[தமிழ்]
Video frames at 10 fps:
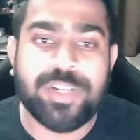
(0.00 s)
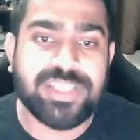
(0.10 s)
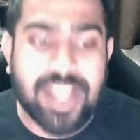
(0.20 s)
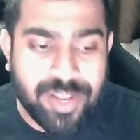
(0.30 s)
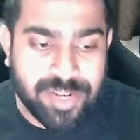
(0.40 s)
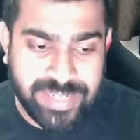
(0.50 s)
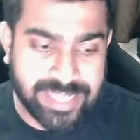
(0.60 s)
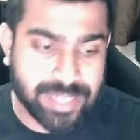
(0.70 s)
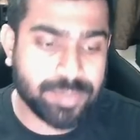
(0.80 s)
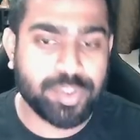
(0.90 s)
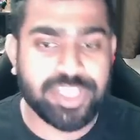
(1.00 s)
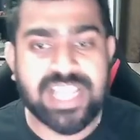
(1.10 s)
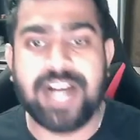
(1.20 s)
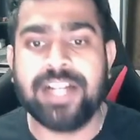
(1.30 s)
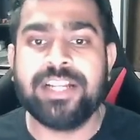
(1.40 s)
விட்டு தான் வருவீங்க
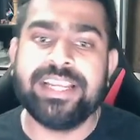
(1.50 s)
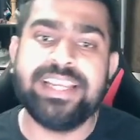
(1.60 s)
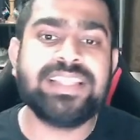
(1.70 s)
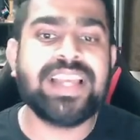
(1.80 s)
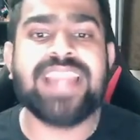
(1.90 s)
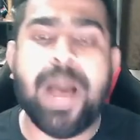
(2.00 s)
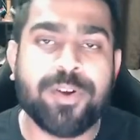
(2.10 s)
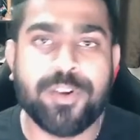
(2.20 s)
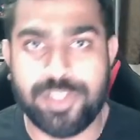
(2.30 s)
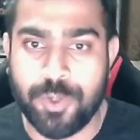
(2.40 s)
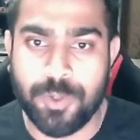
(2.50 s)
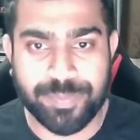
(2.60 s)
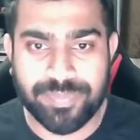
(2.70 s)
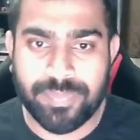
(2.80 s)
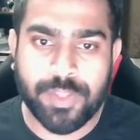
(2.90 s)
புரியுதா இத ஞாபகம் வச்சுக்கோ
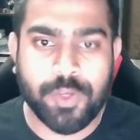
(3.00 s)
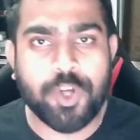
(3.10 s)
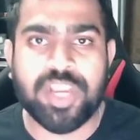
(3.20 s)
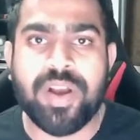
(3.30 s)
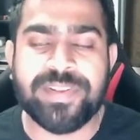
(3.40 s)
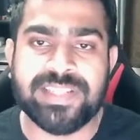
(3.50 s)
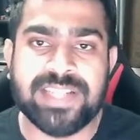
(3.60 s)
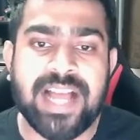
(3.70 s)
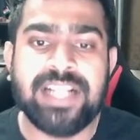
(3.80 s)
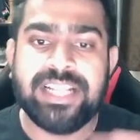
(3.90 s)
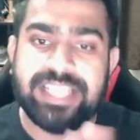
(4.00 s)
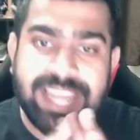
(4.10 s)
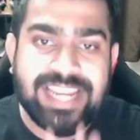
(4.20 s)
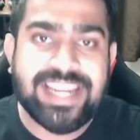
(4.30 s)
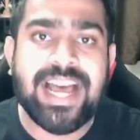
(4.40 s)
ஓகேவா பசங்களா
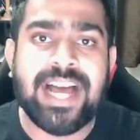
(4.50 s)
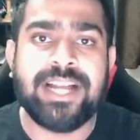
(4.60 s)
என்ன